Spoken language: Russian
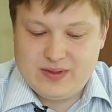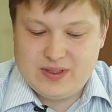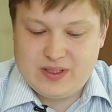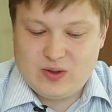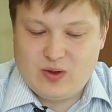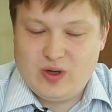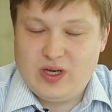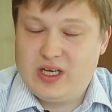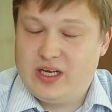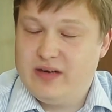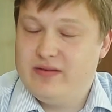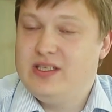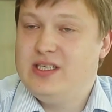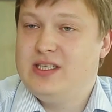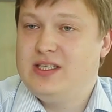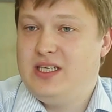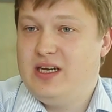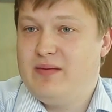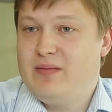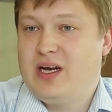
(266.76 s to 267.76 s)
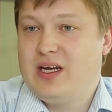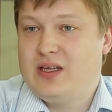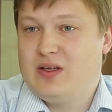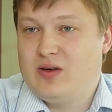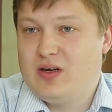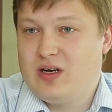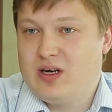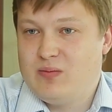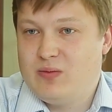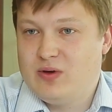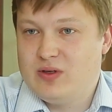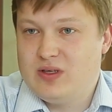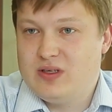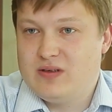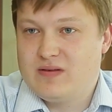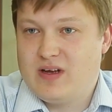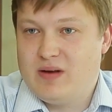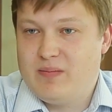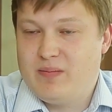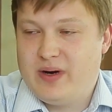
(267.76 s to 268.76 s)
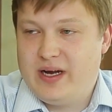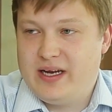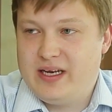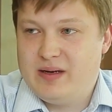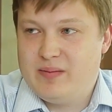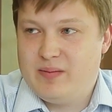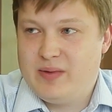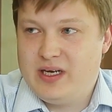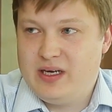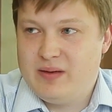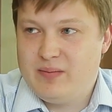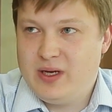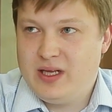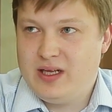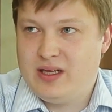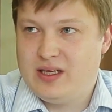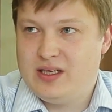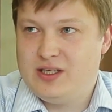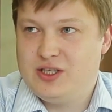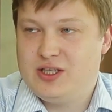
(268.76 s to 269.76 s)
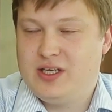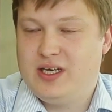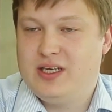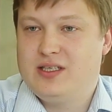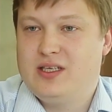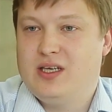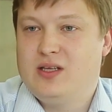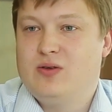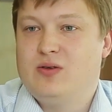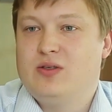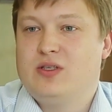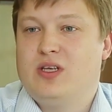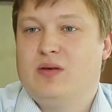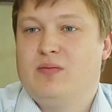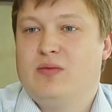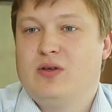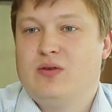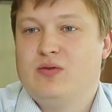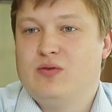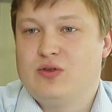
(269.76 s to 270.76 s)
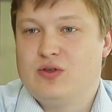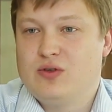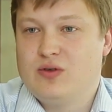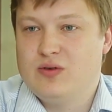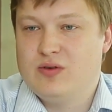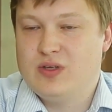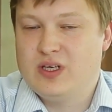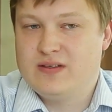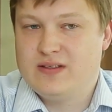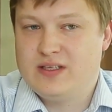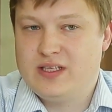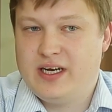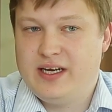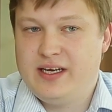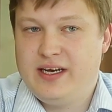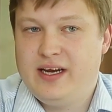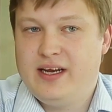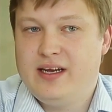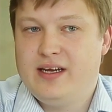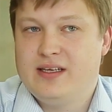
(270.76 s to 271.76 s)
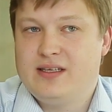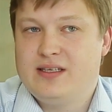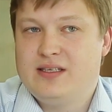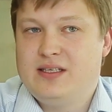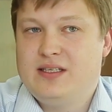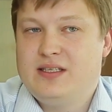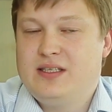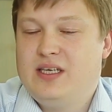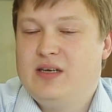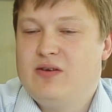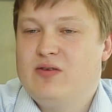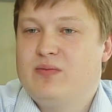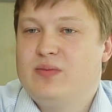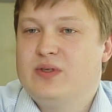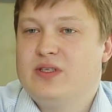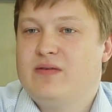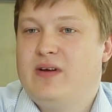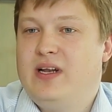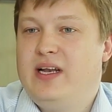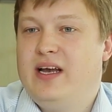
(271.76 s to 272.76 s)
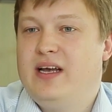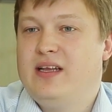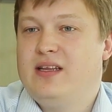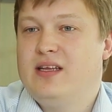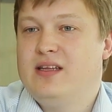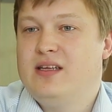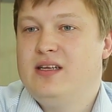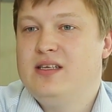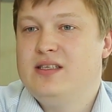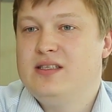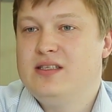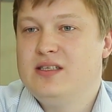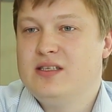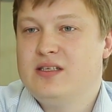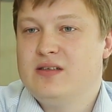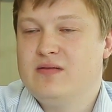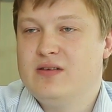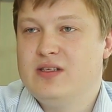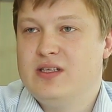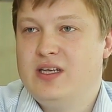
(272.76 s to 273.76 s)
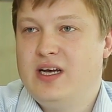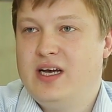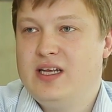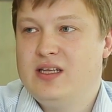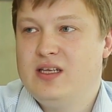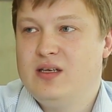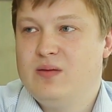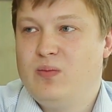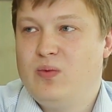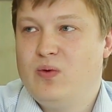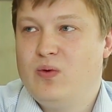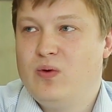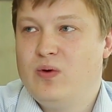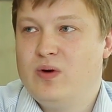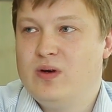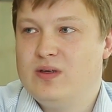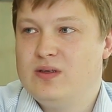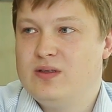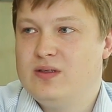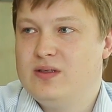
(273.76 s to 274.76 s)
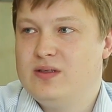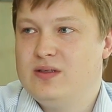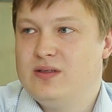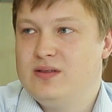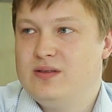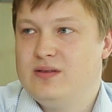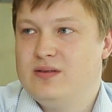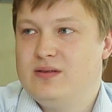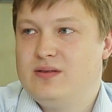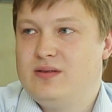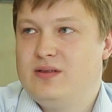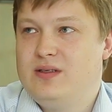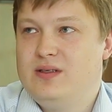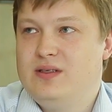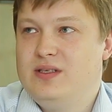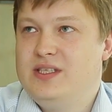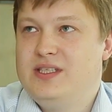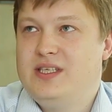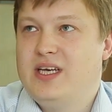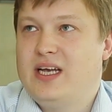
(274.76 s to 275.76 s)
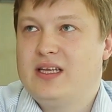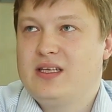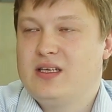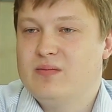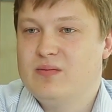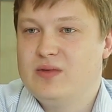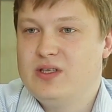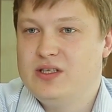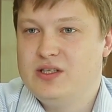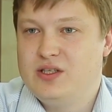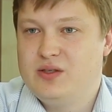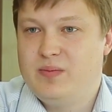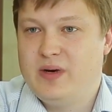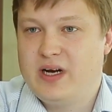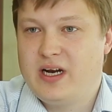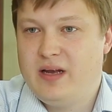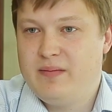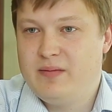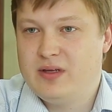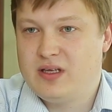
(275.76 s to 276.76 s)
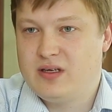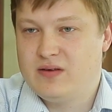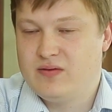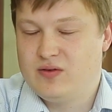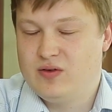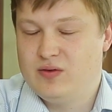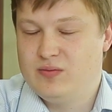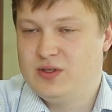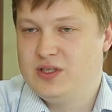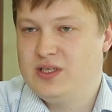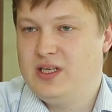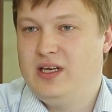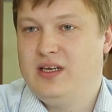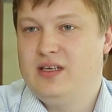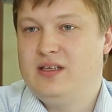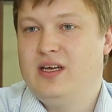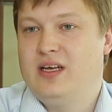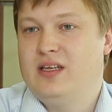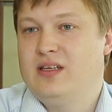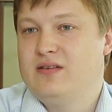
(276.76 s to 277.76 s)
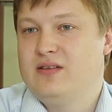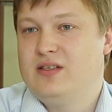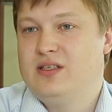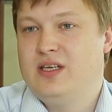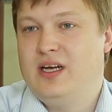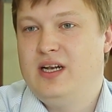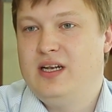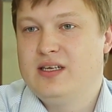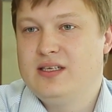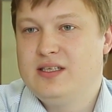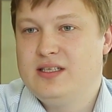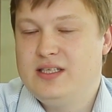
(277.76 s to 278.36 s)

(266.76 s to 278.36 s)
Скоринговая система, которая работает в компании Moneyman, она считается одной из самых лучших у нас в стране. Эта система позволяет анализировать данные по э, десяткам тысяч параметров, в том числе и данных в социальных